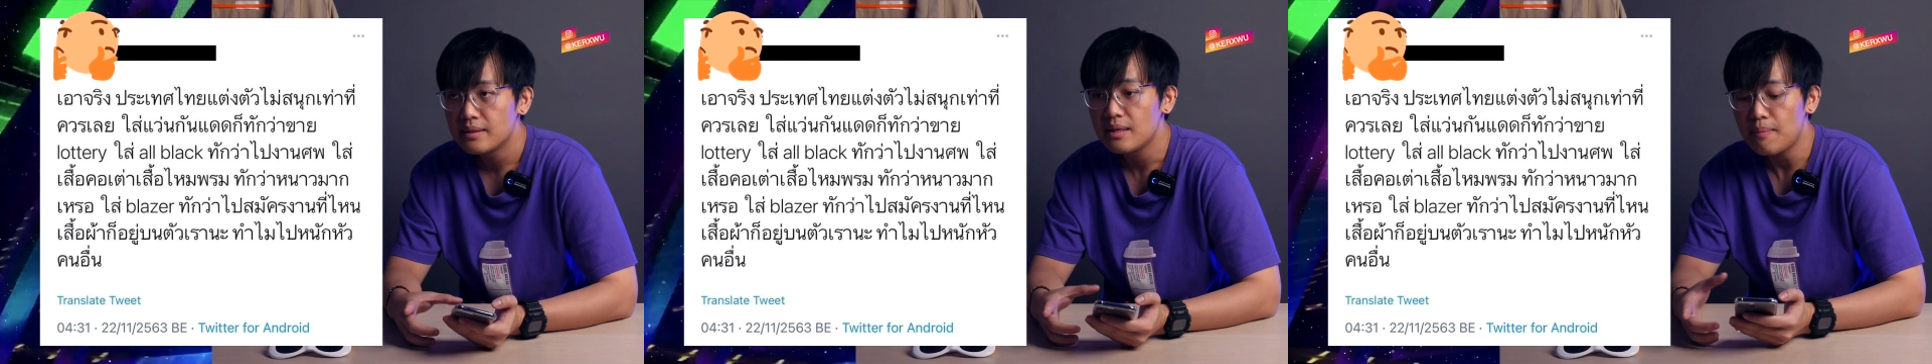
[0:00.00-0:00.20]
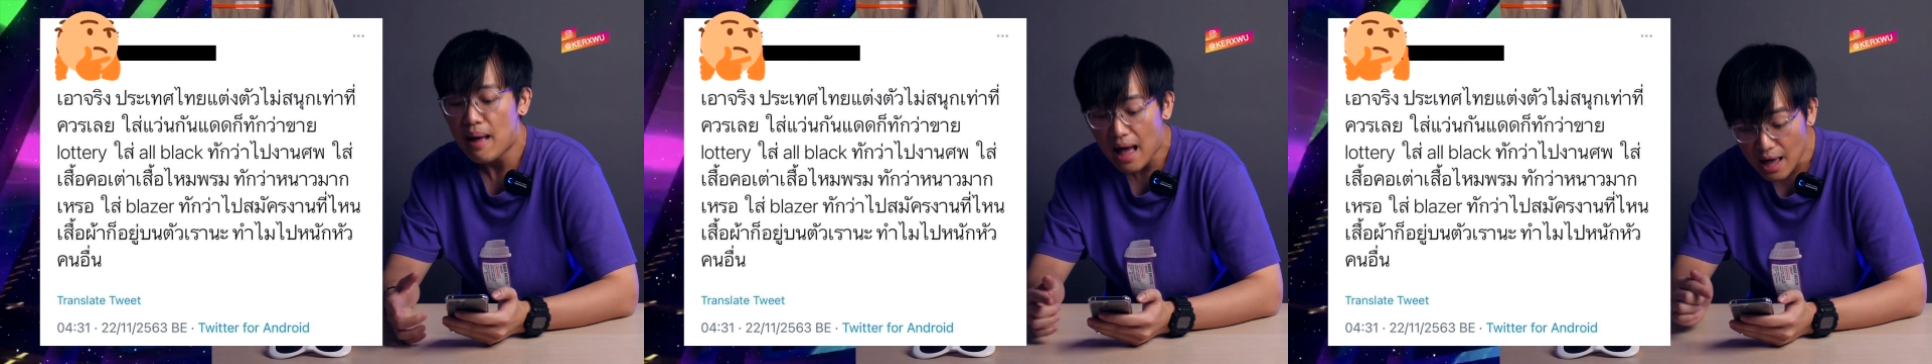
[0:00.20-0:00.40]

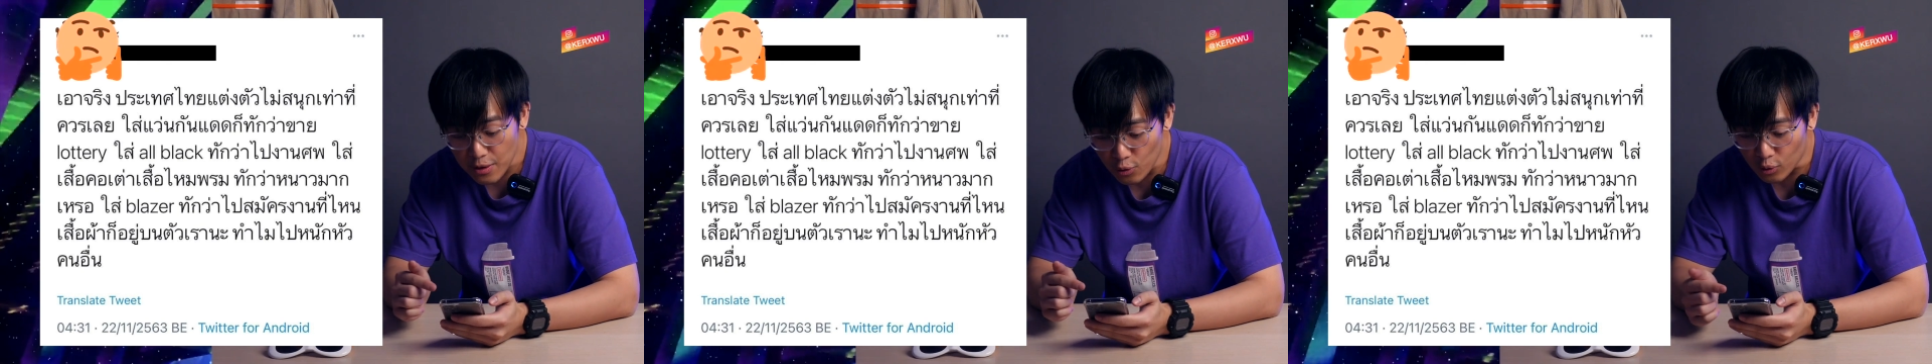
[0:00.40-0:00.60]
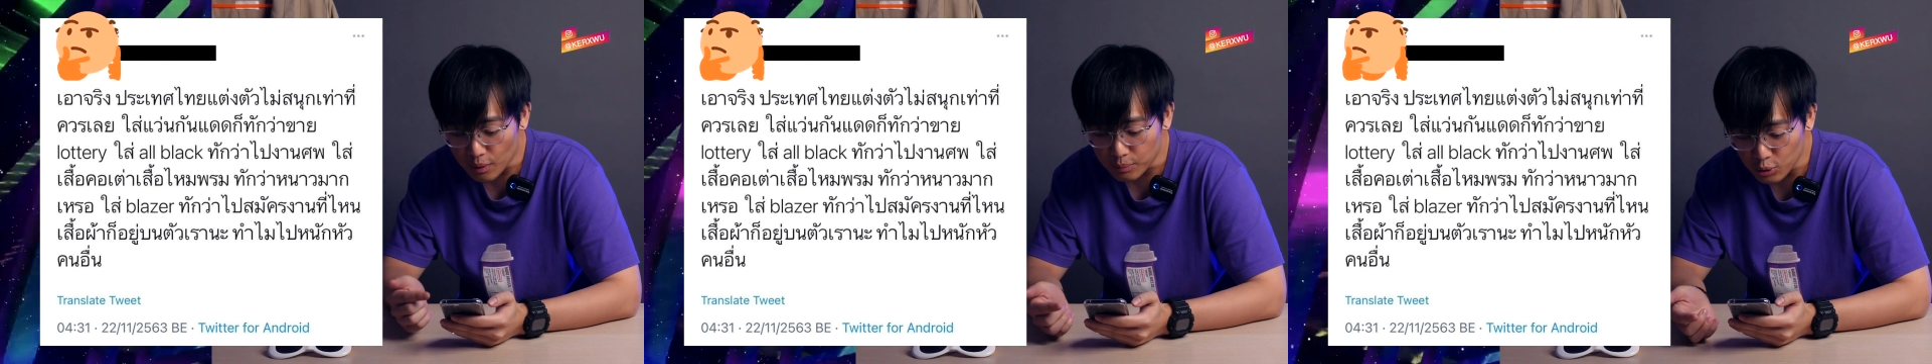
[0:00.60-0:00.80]
เสื้อผ้า
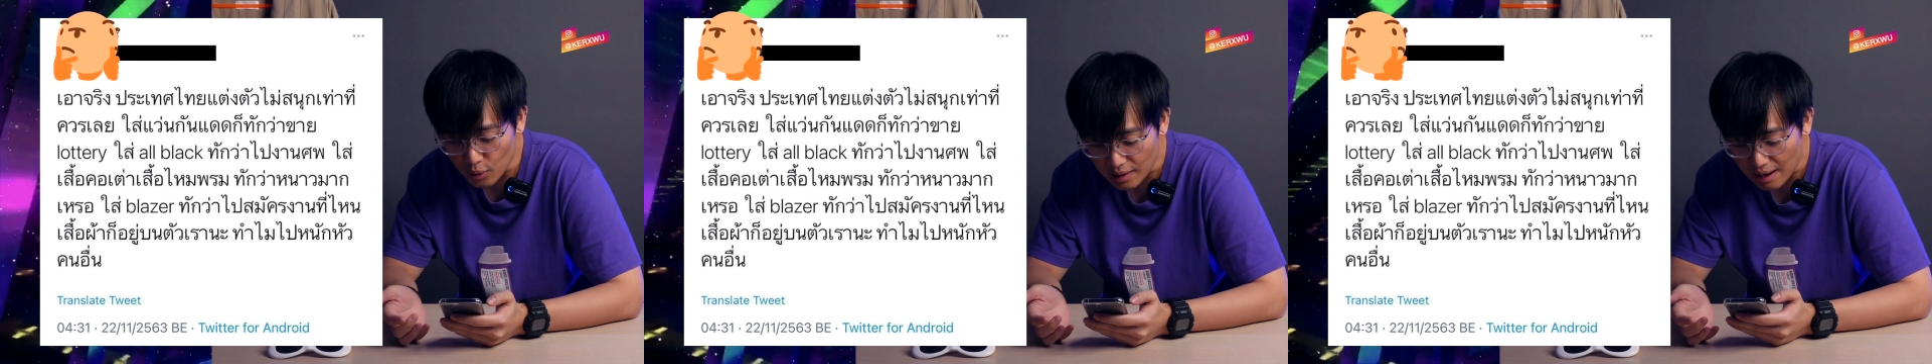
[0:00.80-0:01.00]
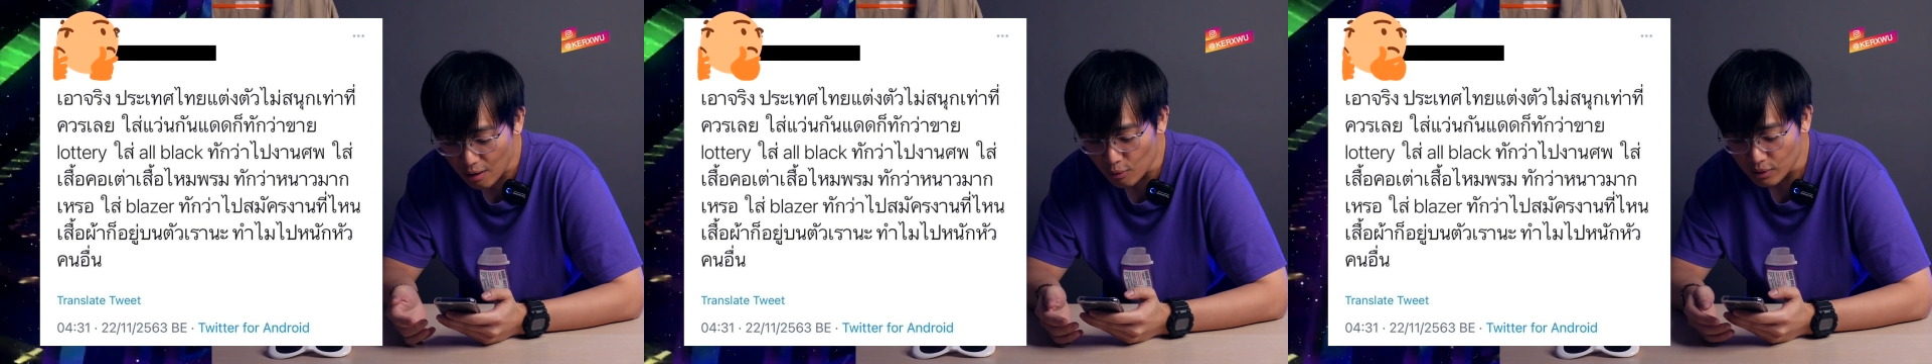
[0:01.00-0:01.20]
อยู่กับ
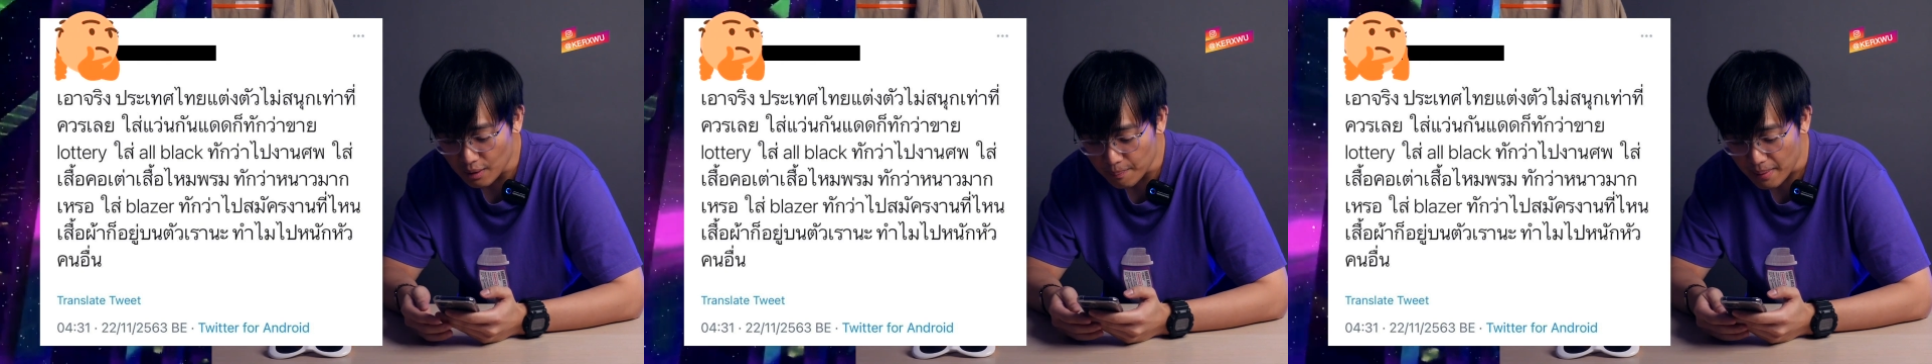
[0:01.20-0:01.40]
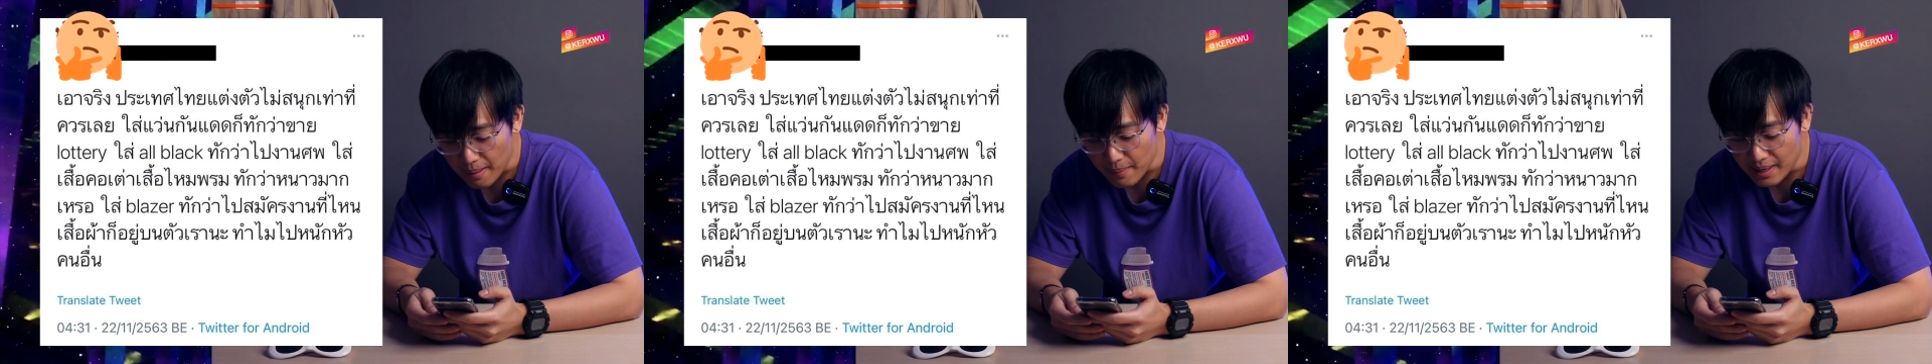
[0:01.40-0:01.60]
ตัวเรา
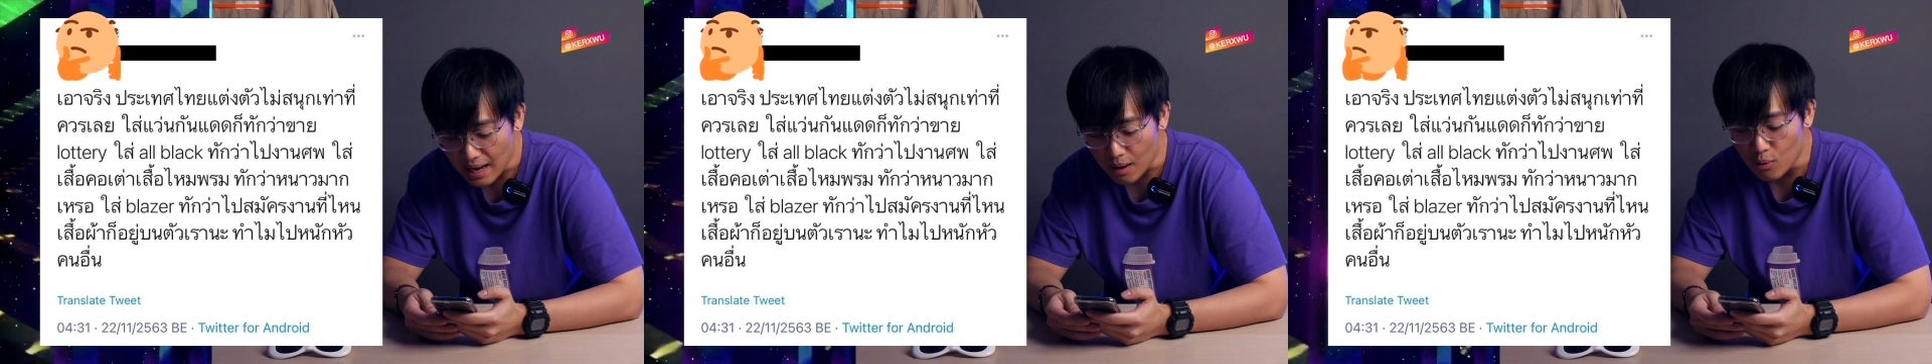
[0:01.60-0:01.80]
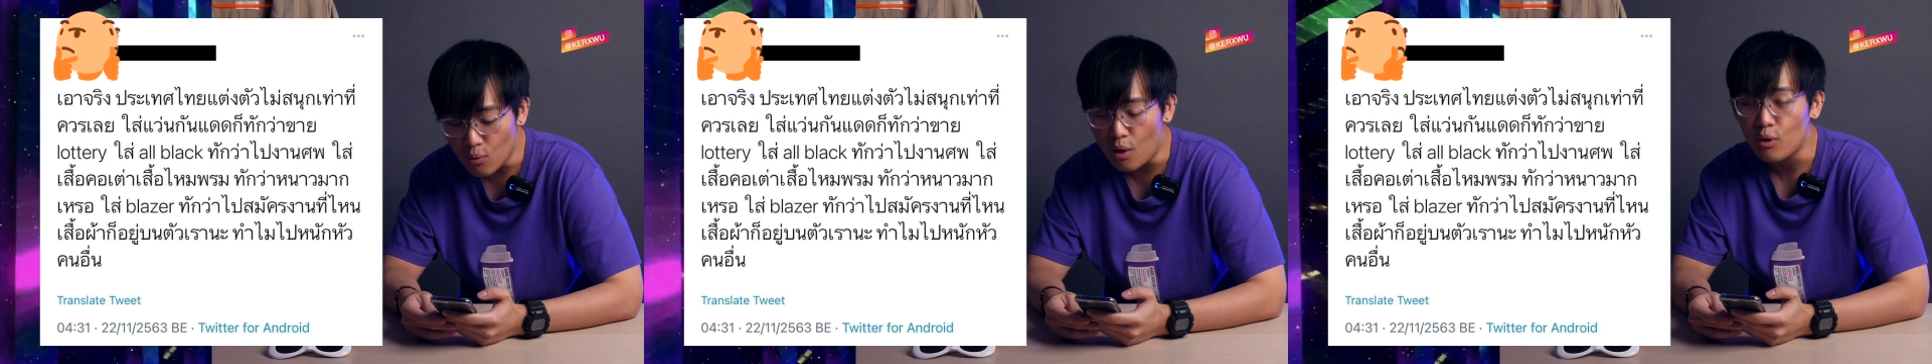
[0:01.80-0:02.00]
ทำไมไป
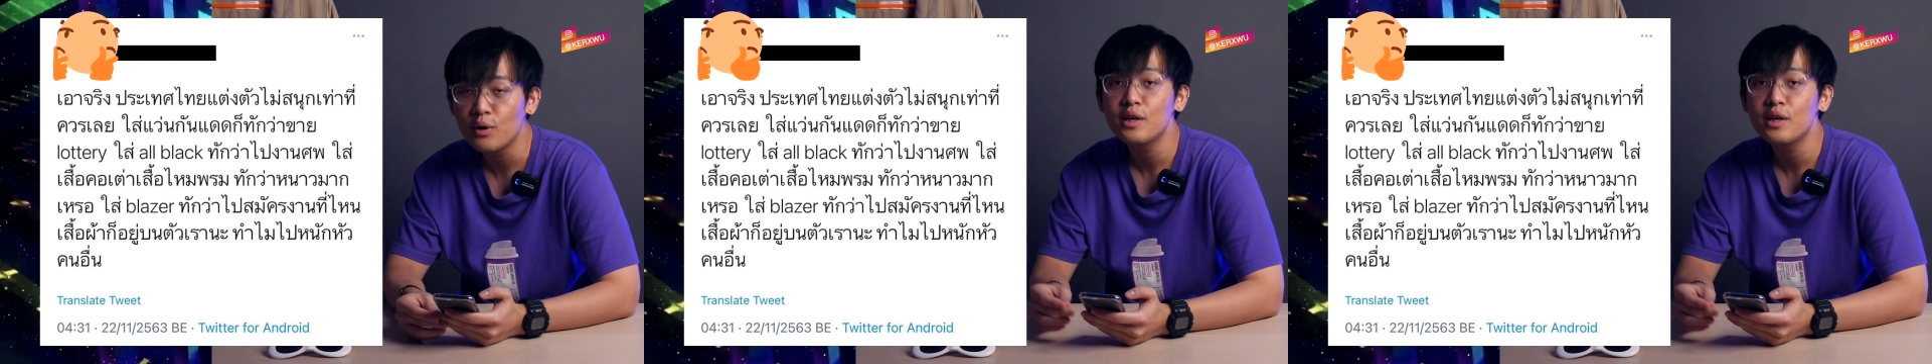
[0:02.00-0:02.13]
หนักหัว